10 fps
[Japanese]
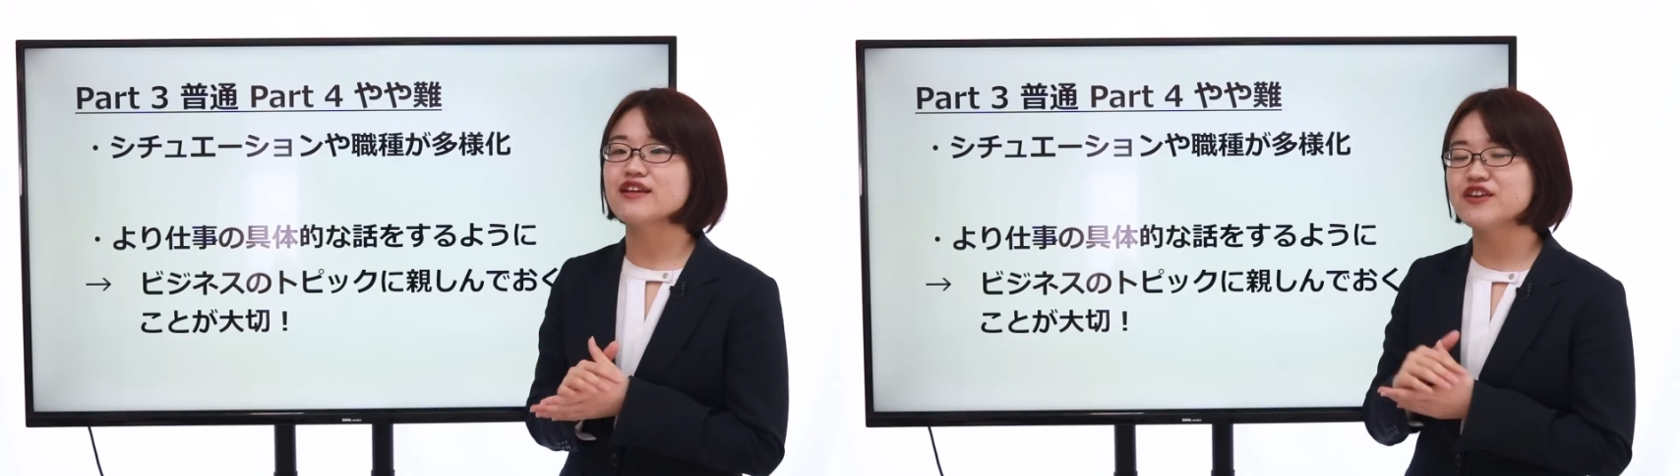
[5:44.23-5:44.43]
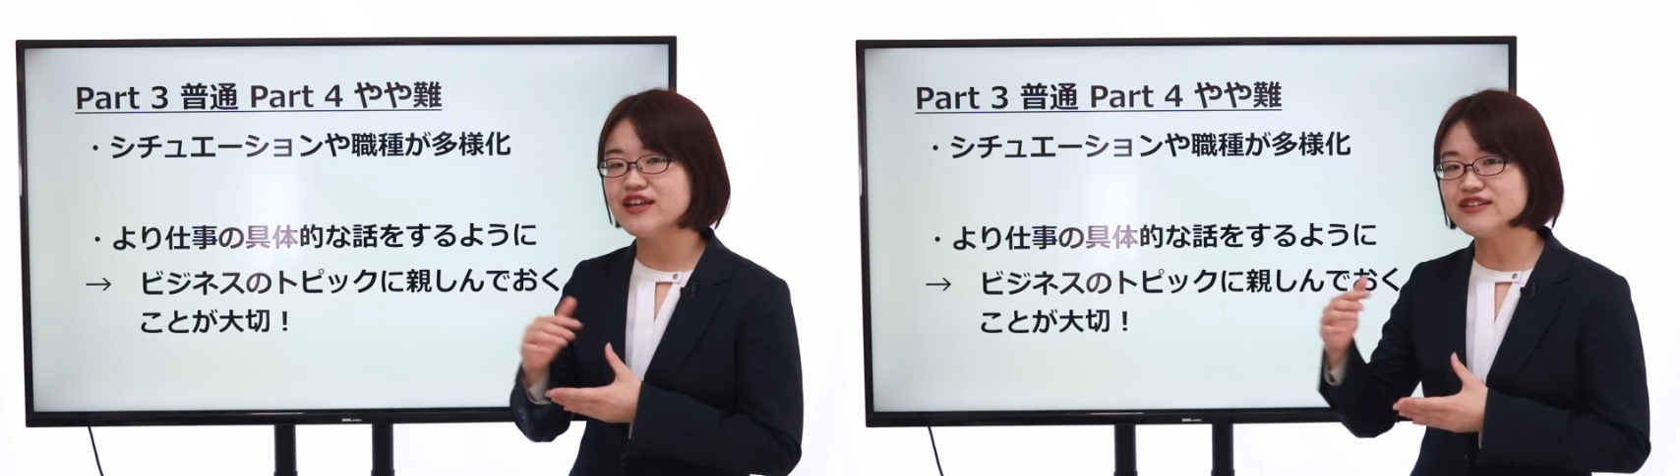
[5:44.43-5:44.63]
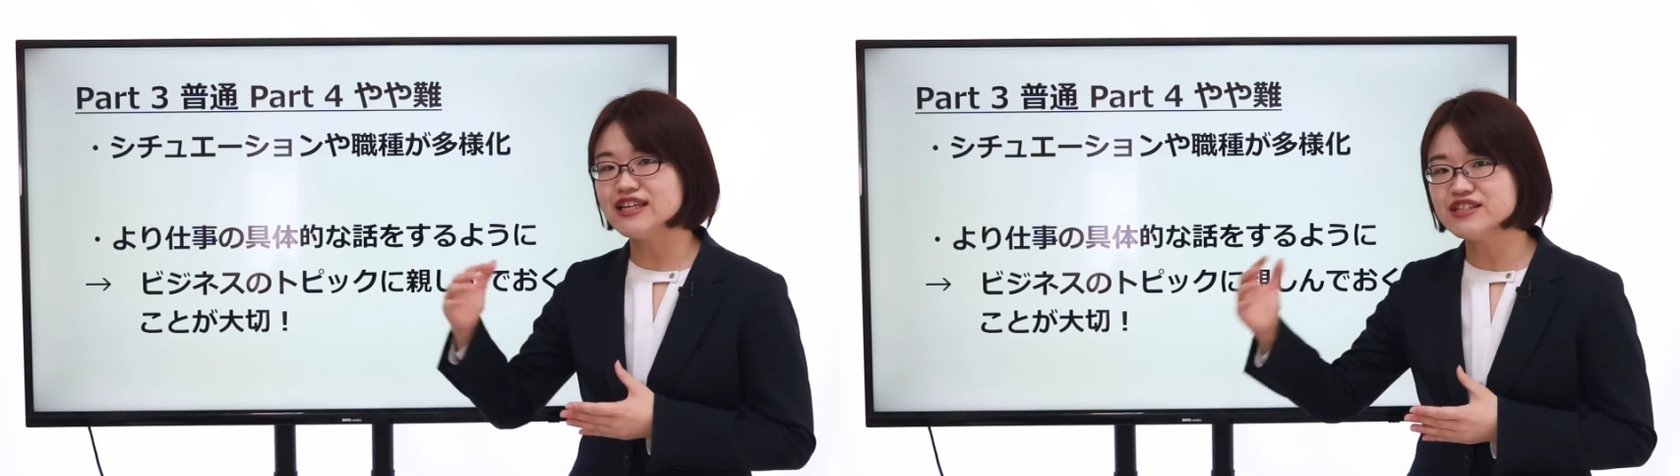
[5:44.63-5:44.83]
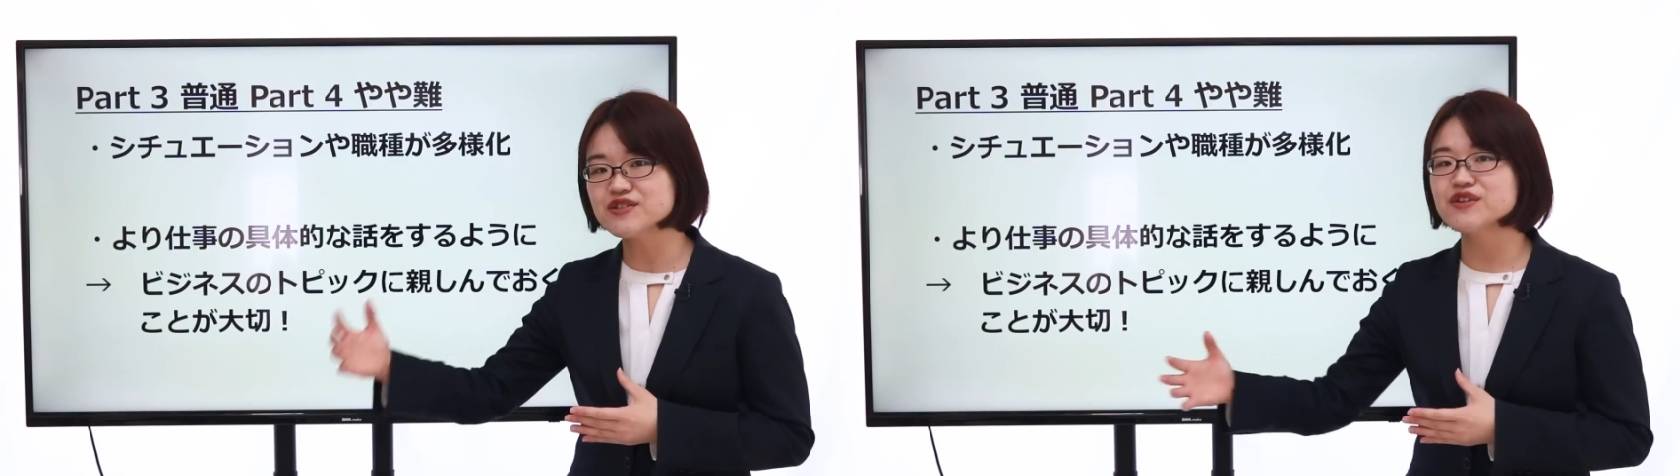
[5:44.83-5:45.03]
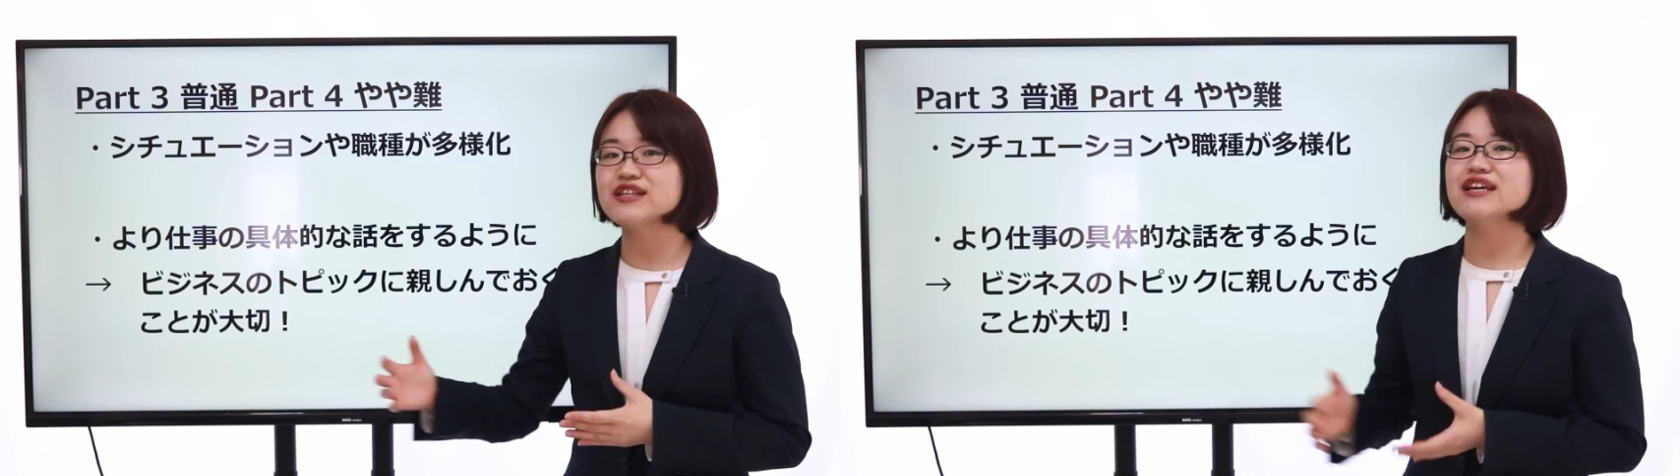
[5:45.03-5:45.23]
900点以
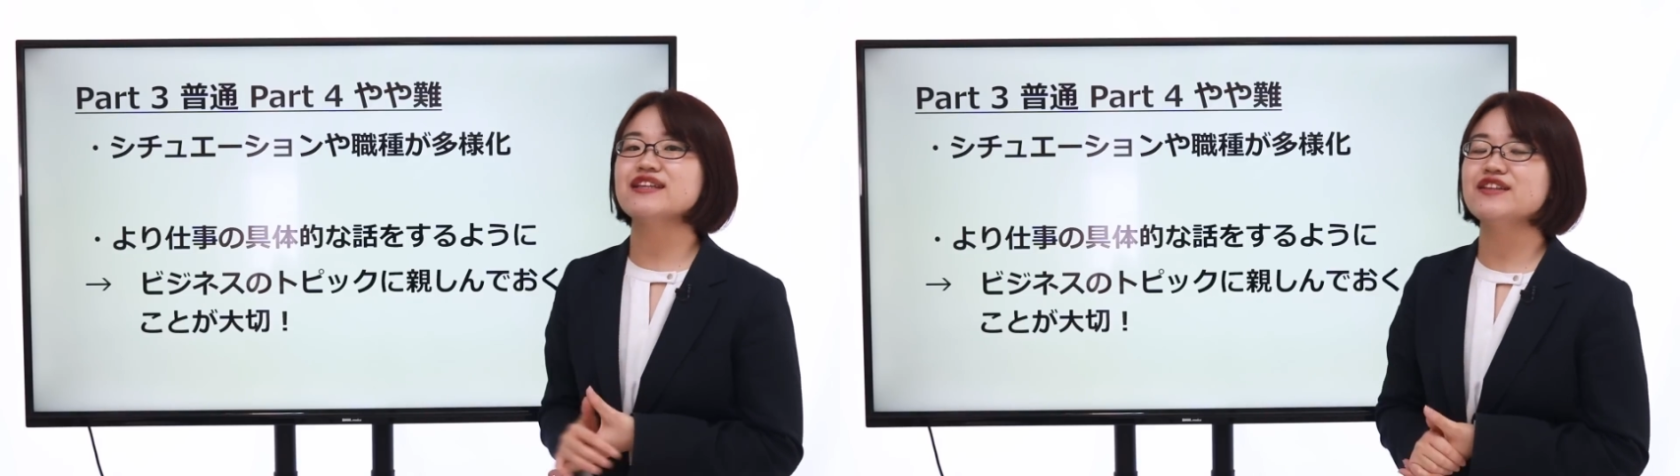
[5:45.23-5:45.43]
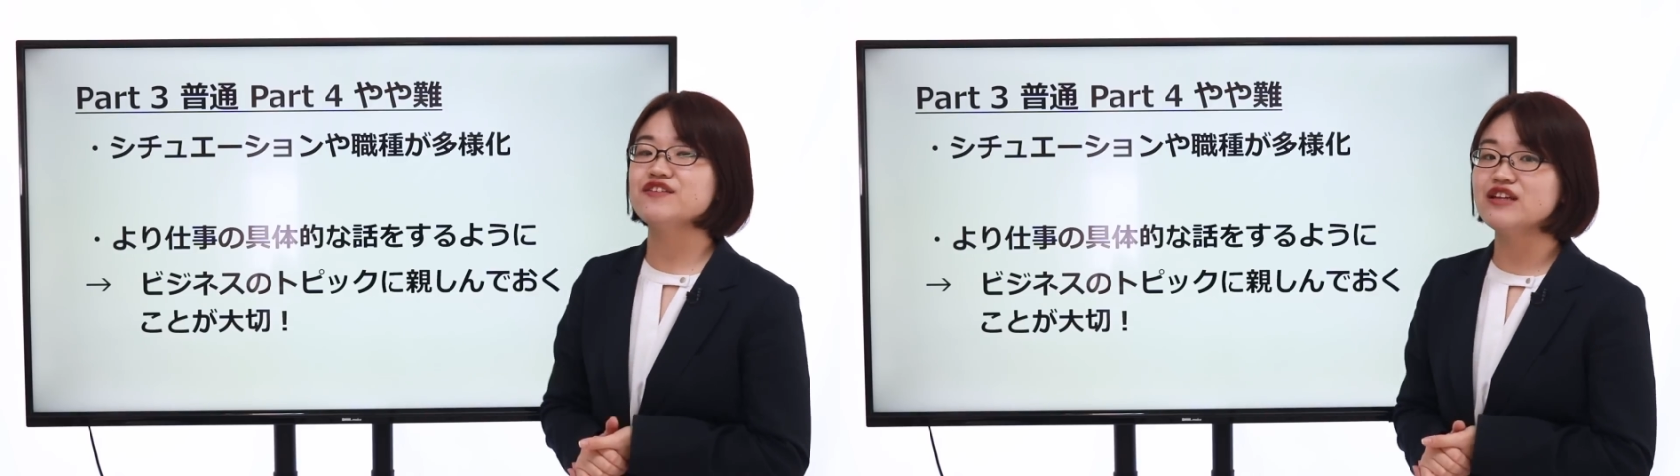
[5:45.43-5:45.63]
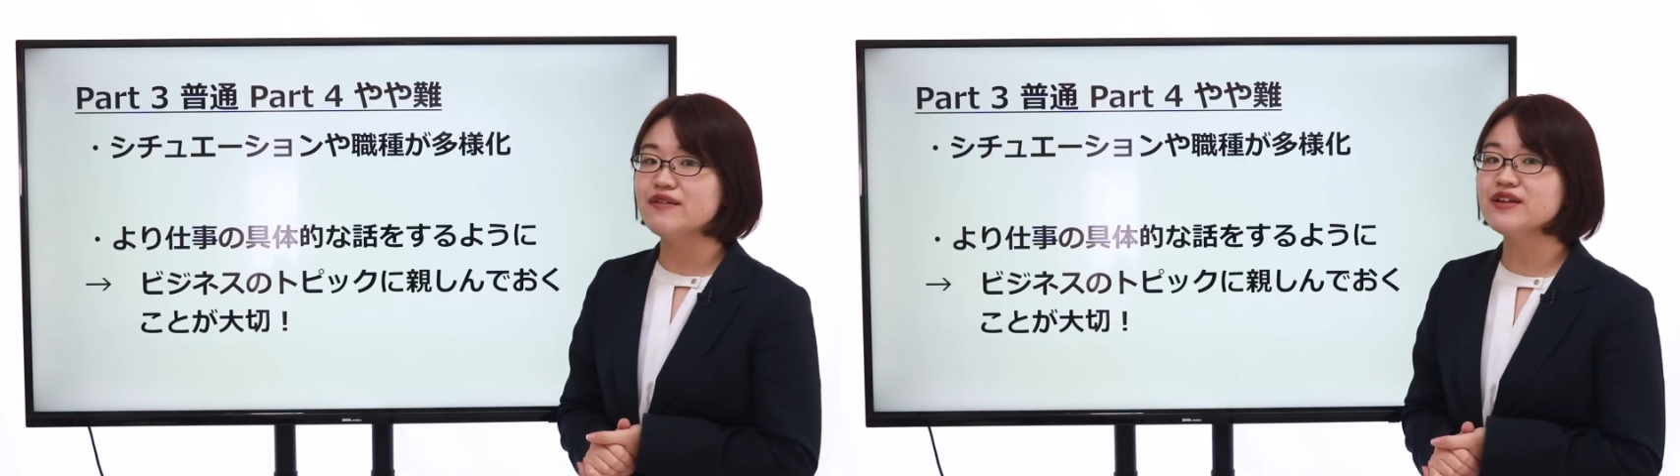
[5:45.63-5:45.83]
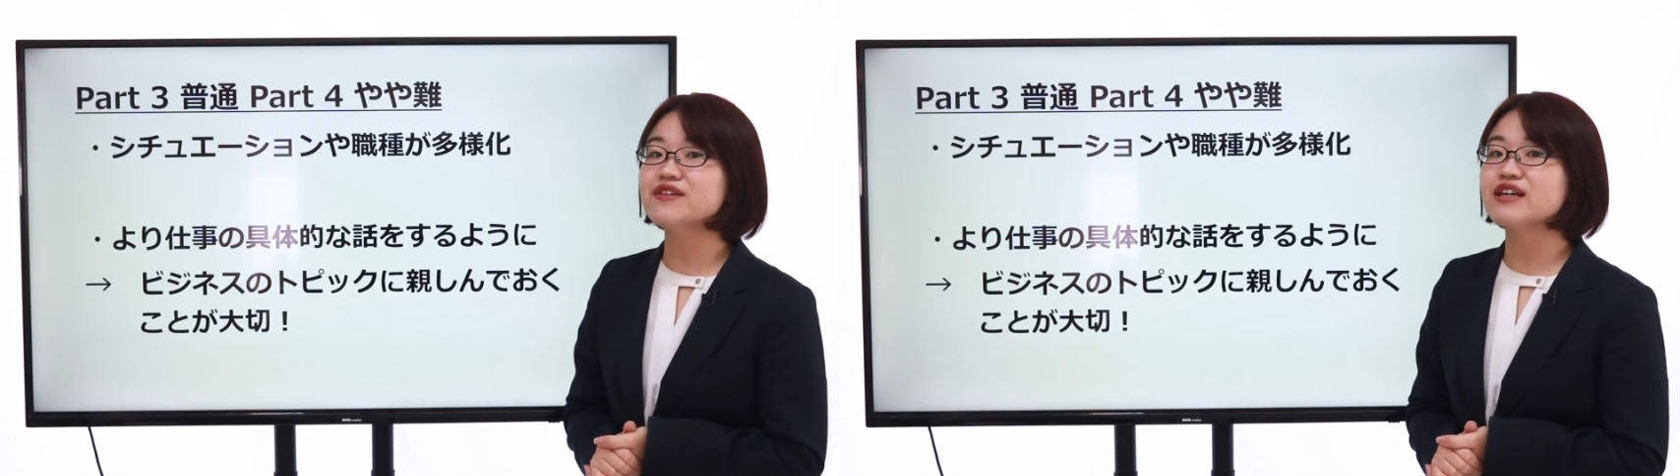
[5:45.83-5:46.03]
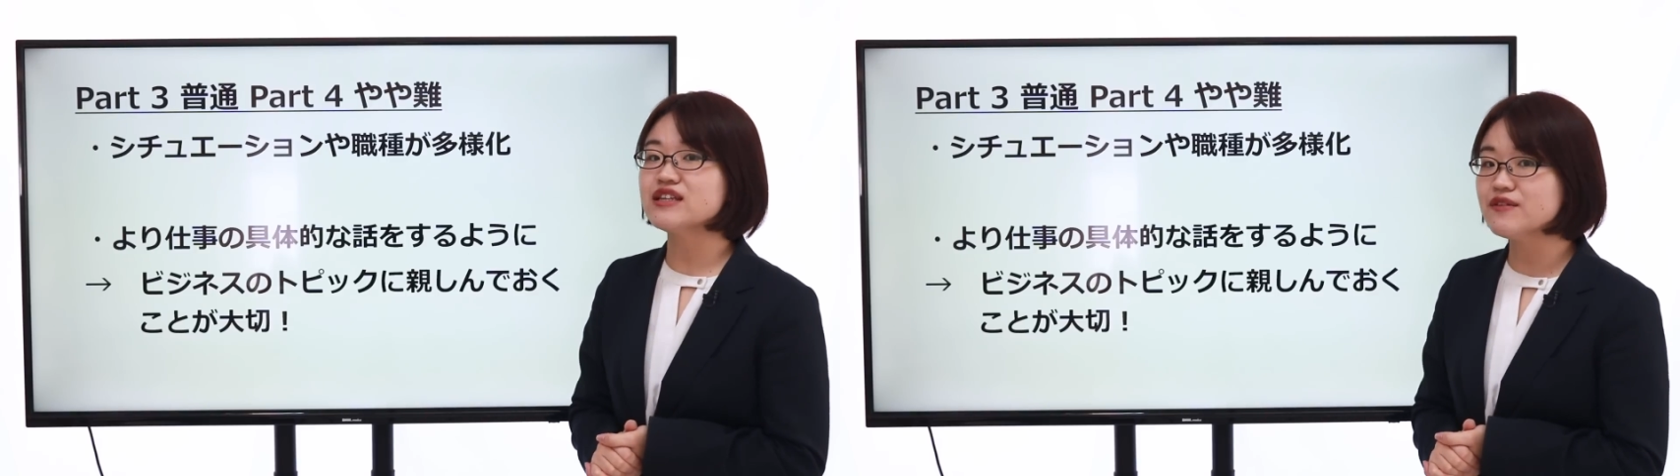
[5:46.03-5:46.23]
上取りたいっていうレベル
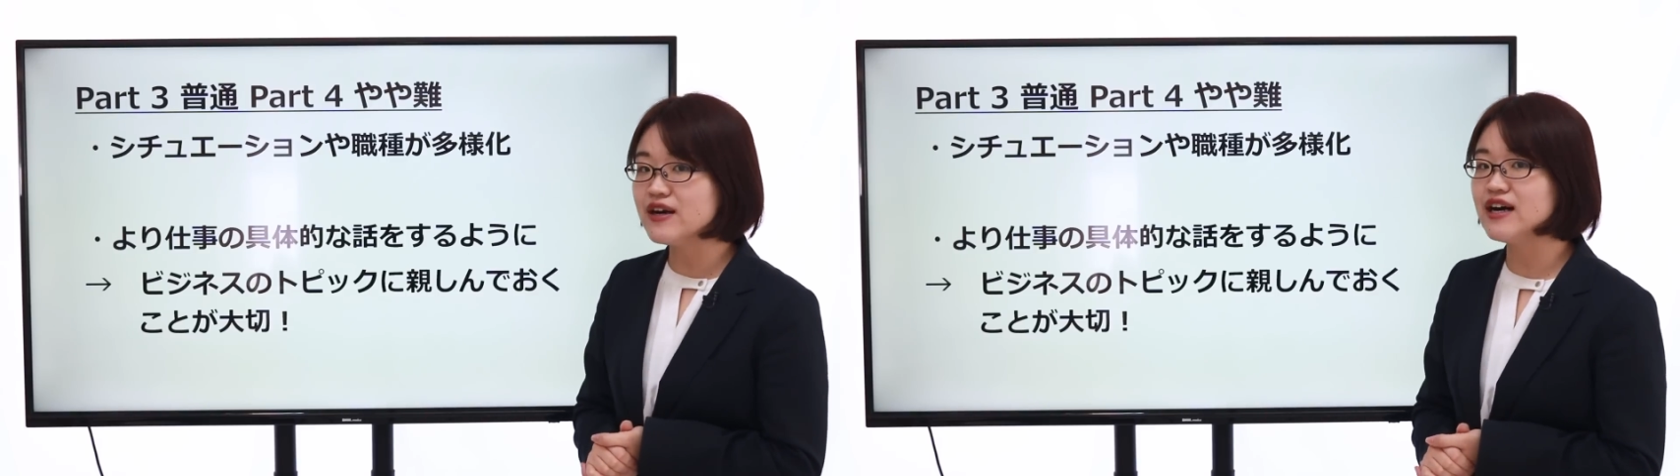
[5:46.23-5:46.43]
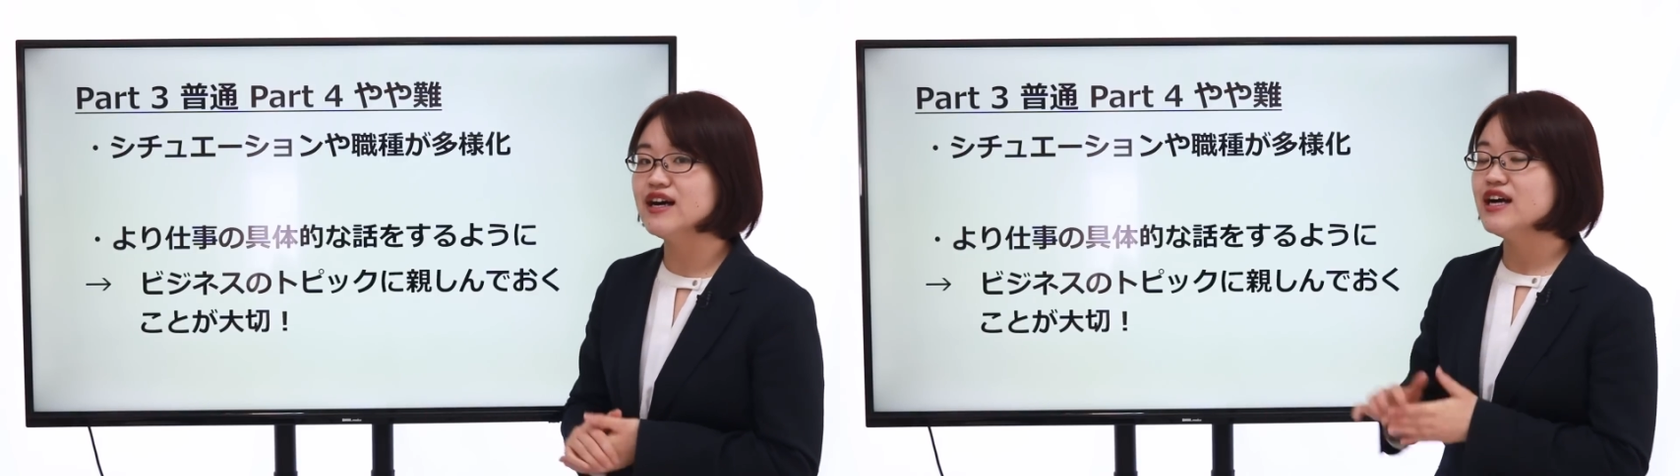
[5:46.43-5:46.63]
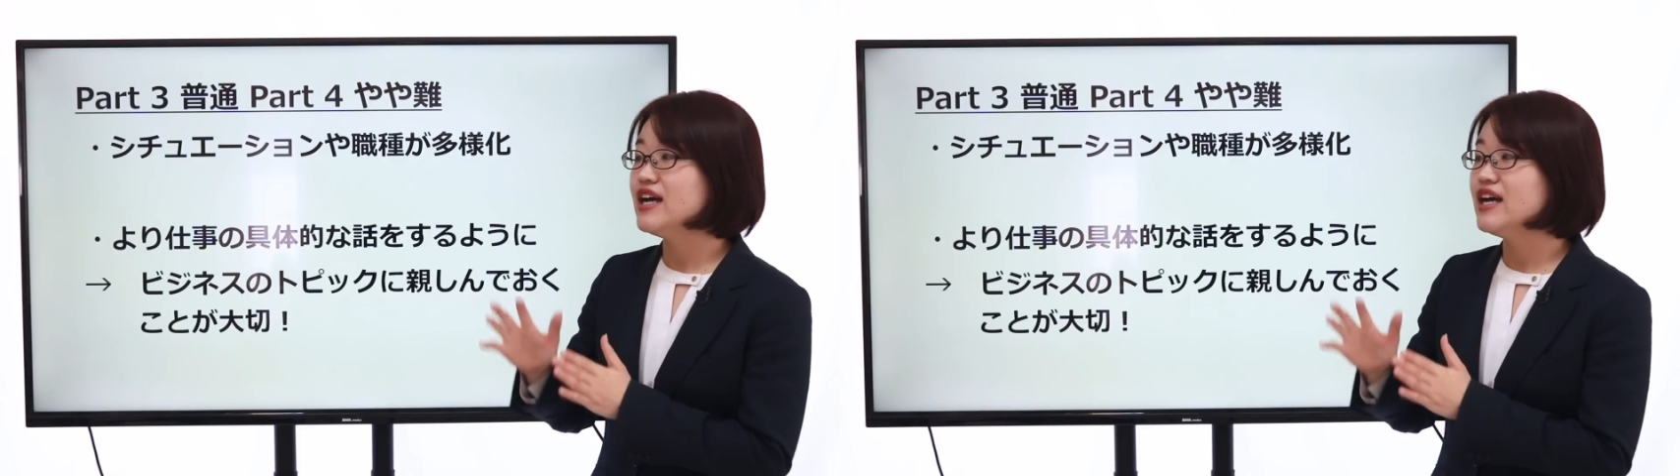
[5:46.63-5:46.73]
の方は、